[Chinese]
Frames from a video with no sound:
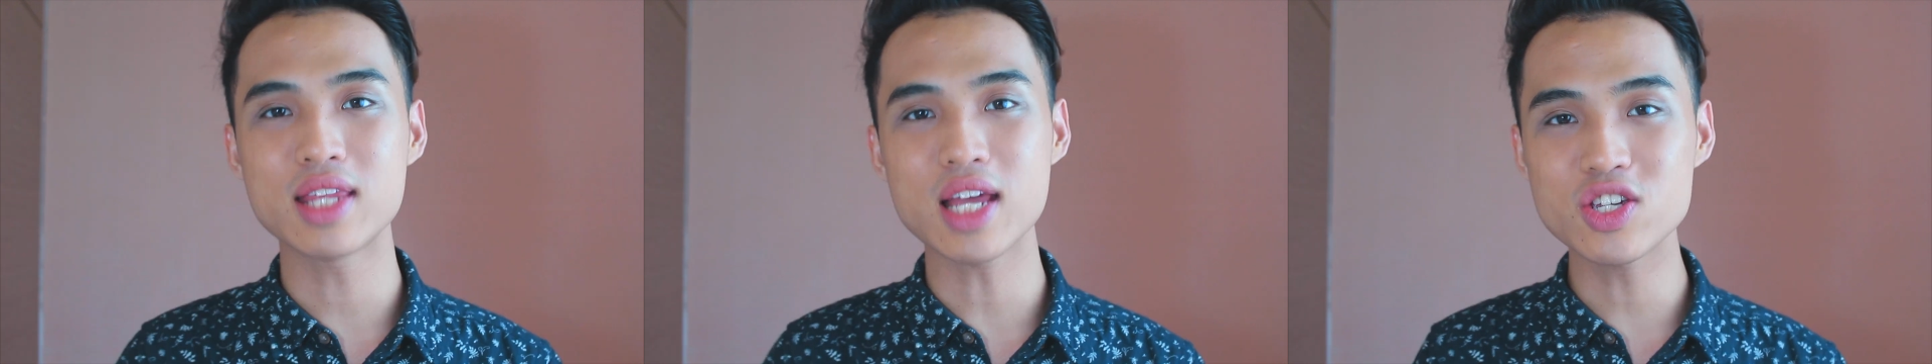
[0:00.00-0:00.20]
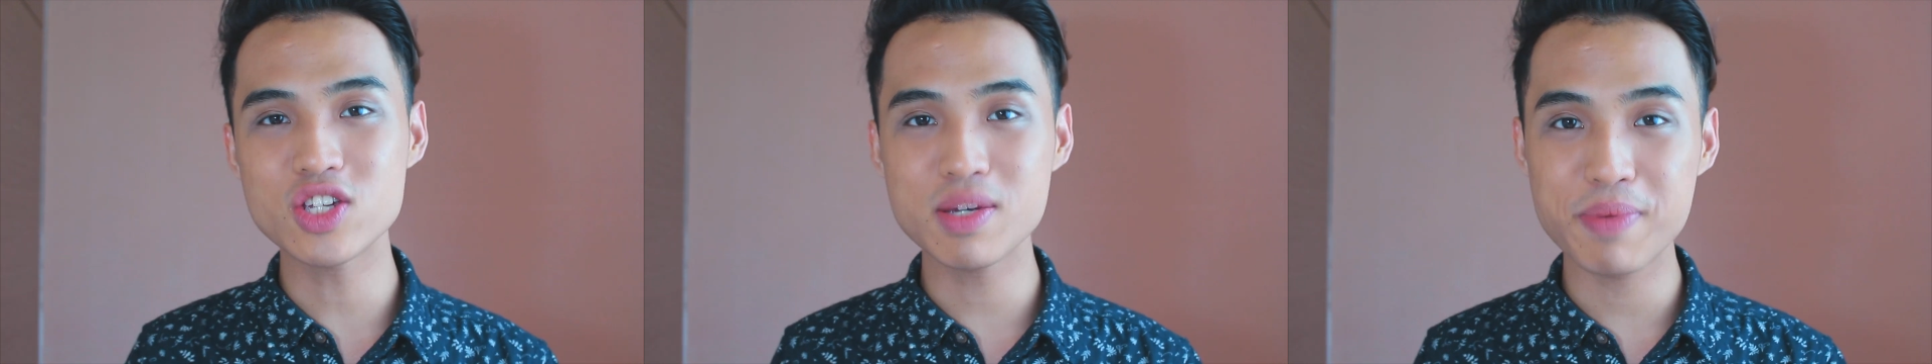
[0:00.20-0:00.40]

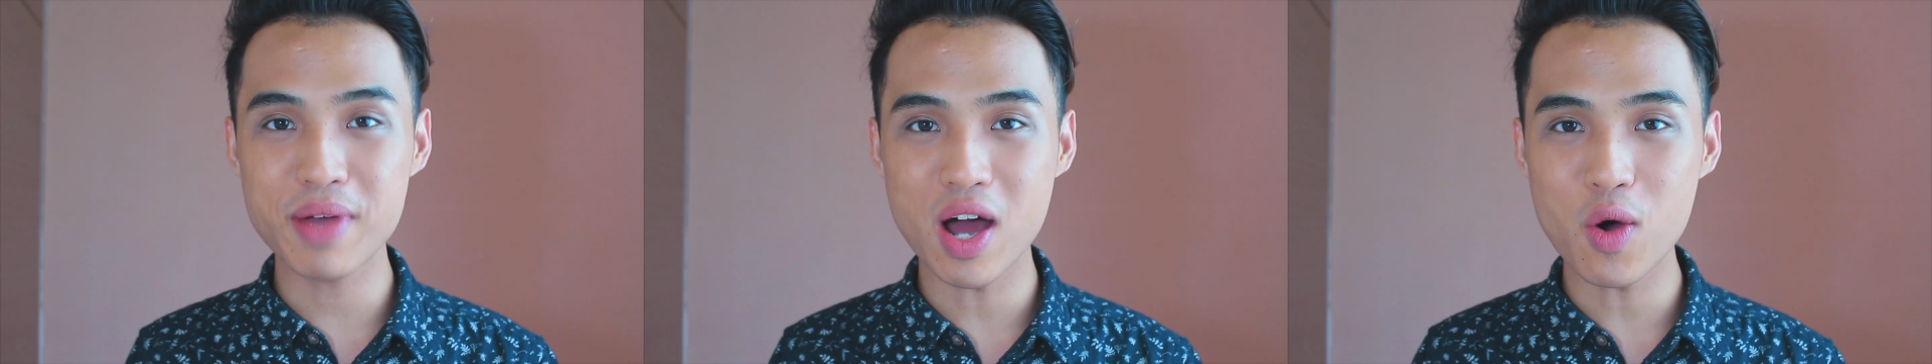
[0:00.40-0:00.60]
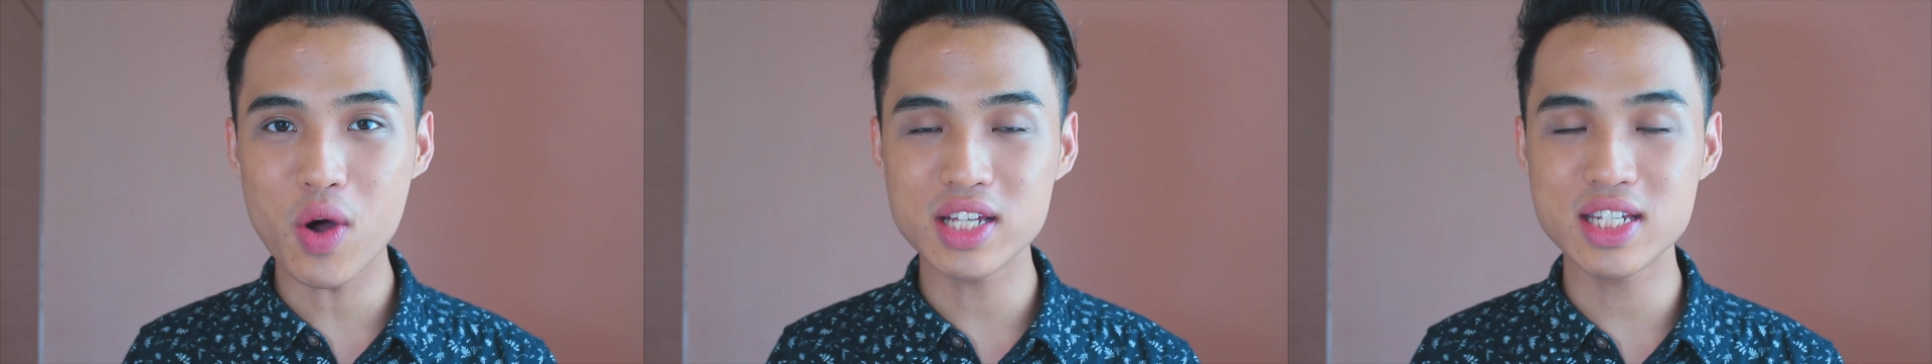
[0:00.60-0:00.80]
但是不
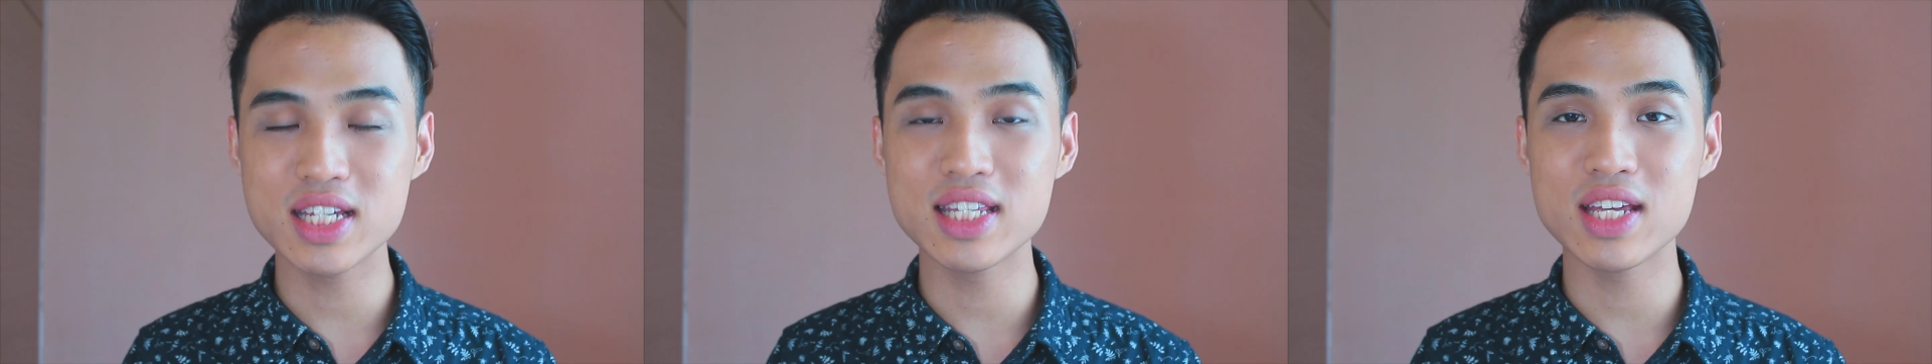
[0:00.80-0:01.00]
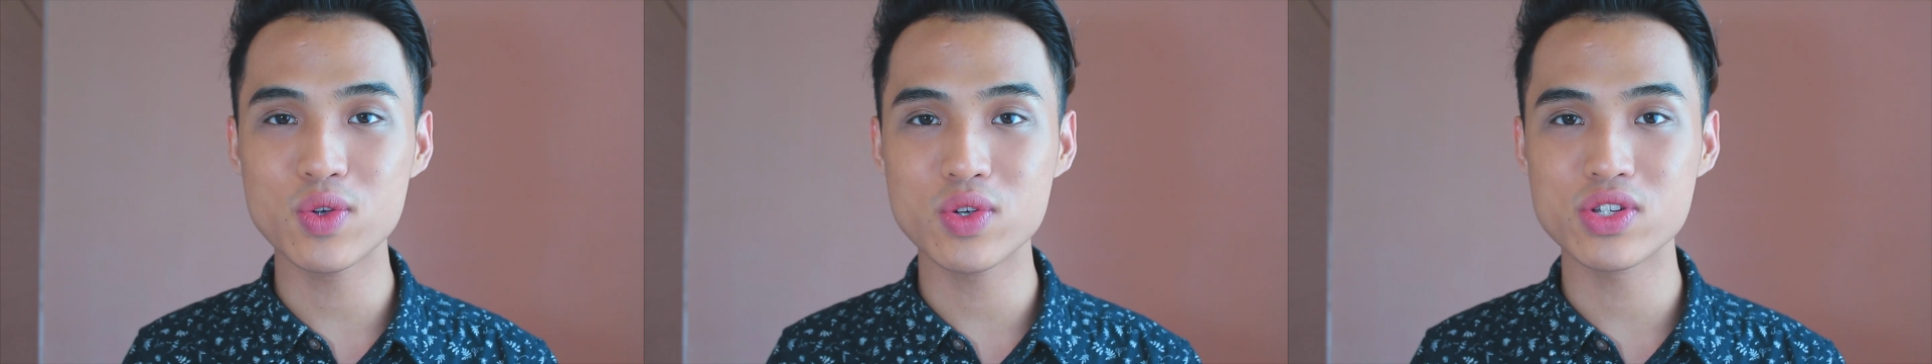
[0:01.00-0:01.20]
要忘
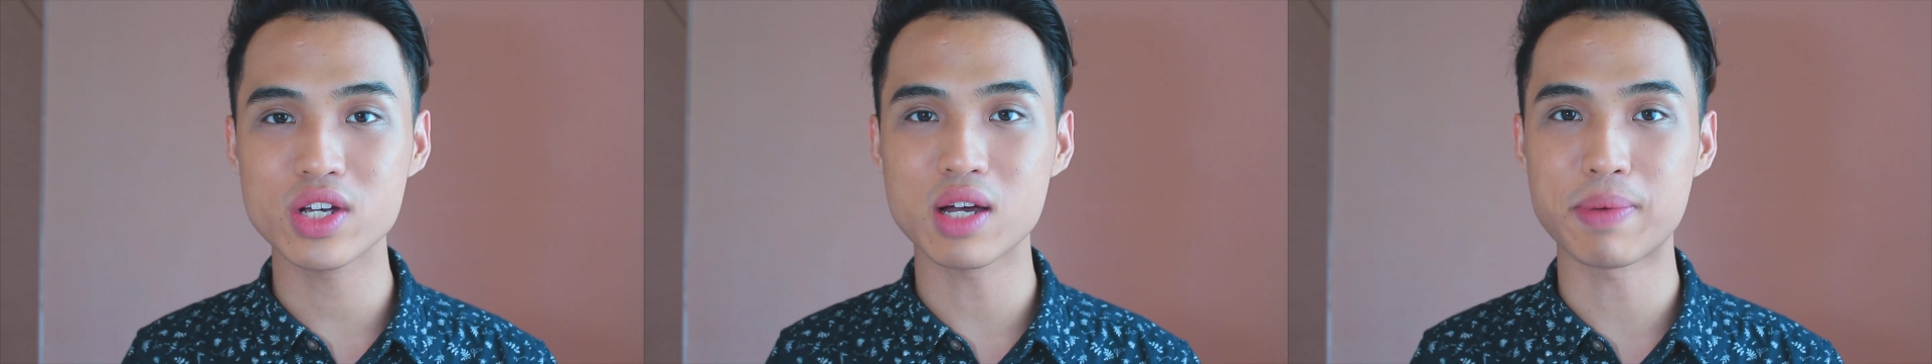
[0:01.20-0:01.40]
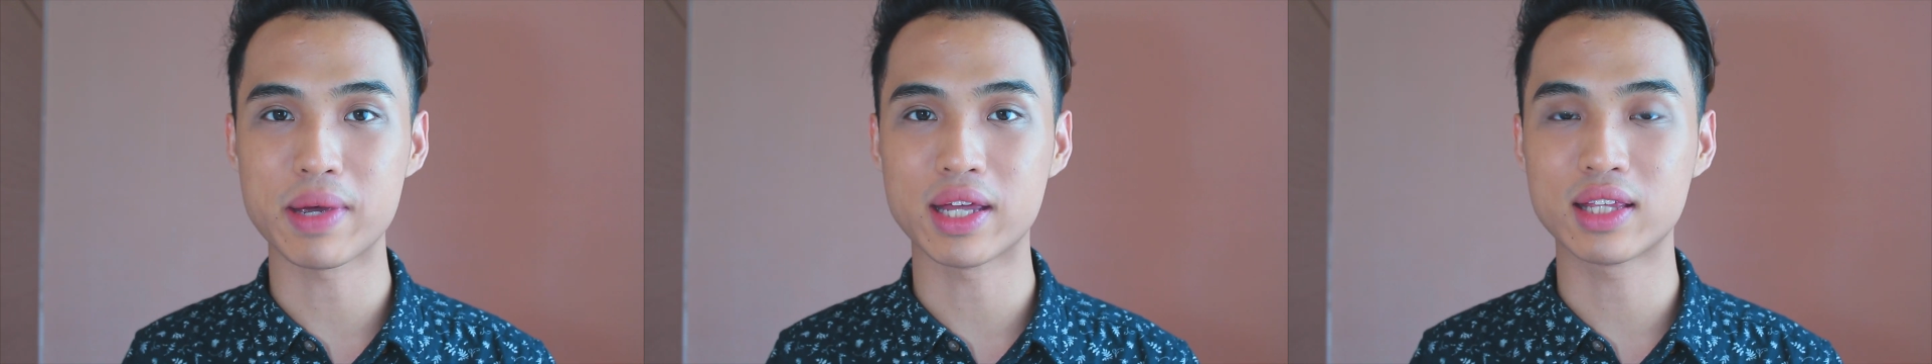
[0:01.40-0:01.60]
记订阅这
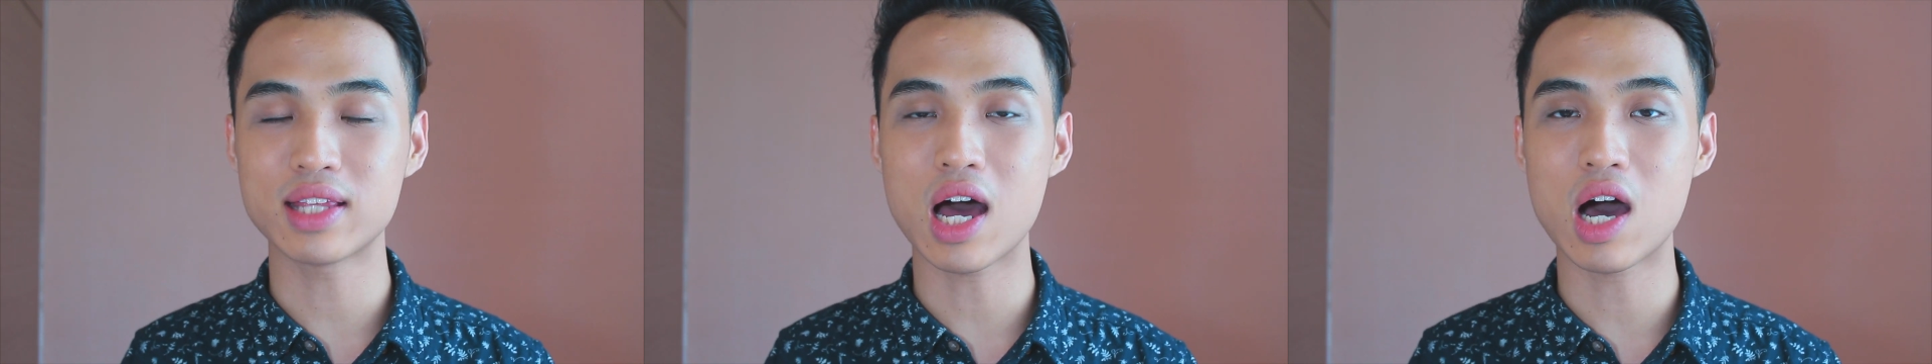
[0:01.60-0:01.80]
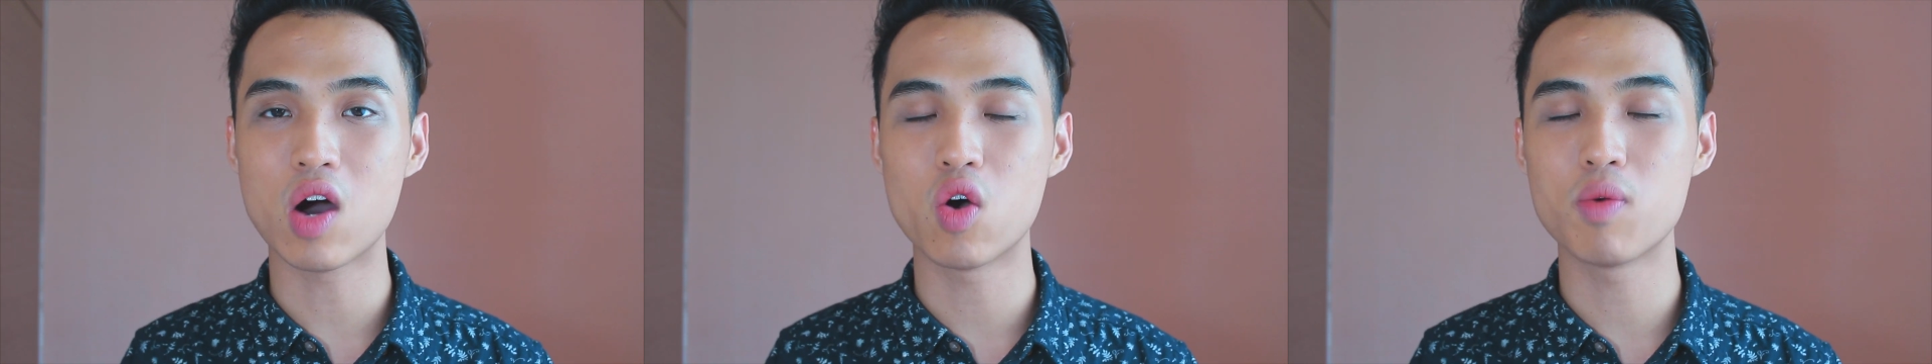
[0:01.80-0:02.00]
个频道，